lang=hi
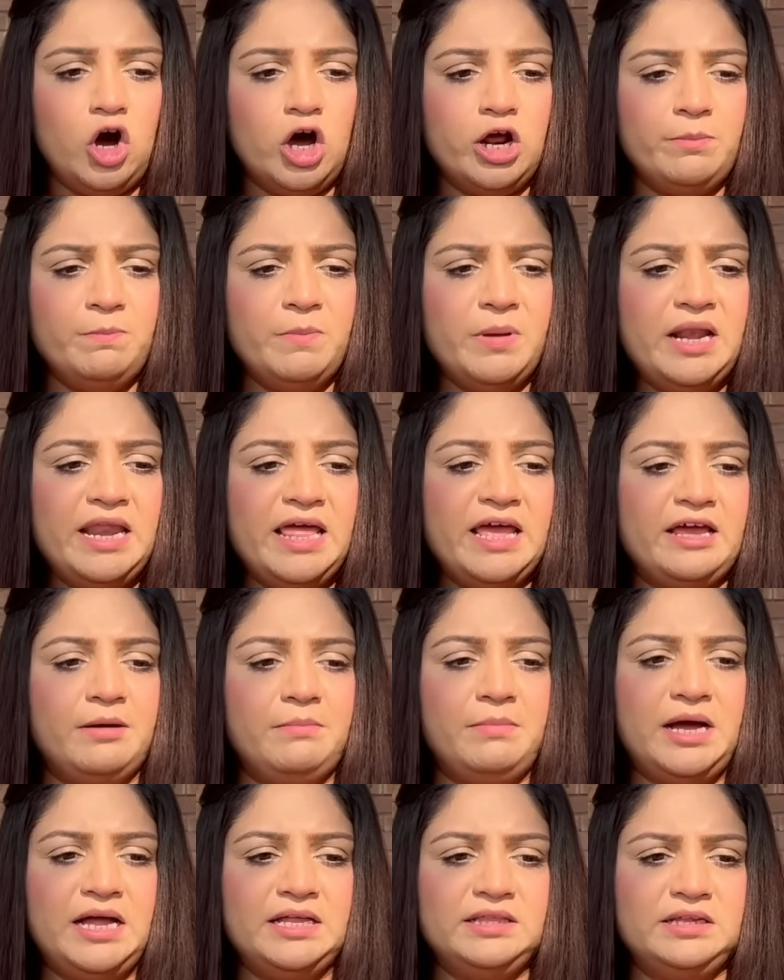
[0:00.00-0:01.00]
और मिलने के
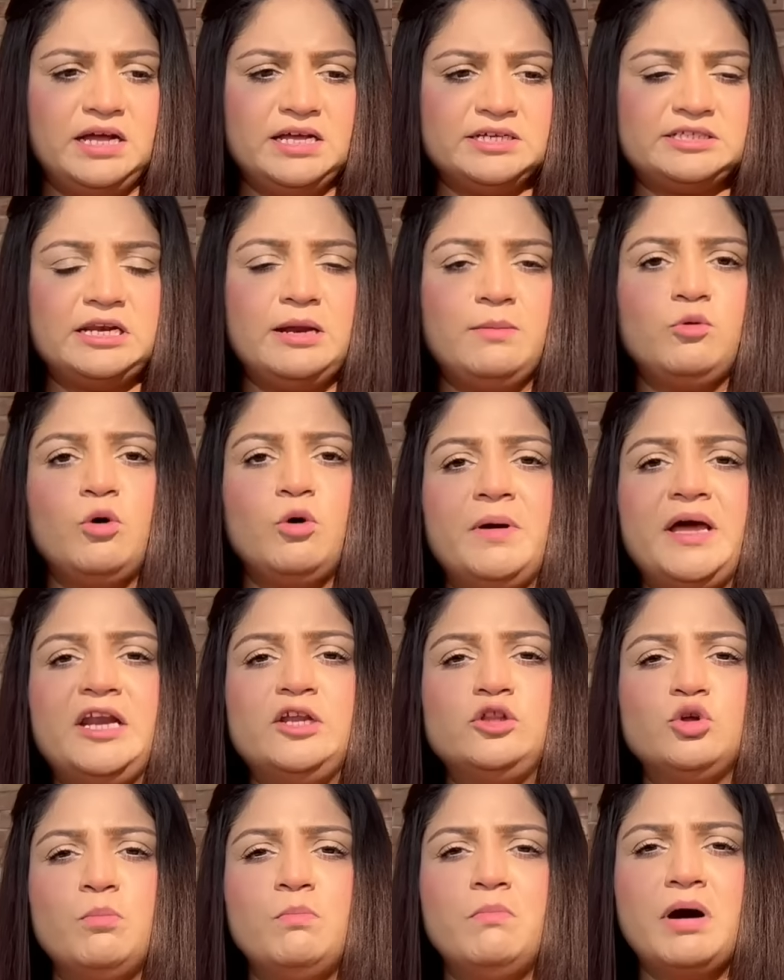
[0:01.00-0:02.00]
बाद असलम
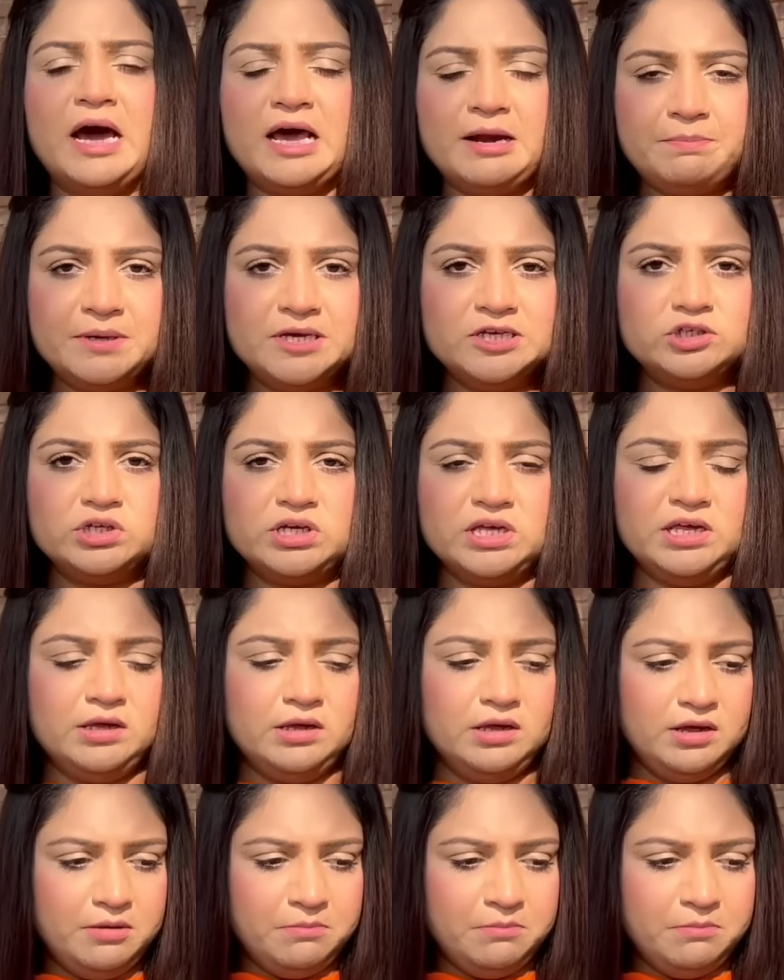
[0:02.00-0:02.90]
पहले तो मारपीट की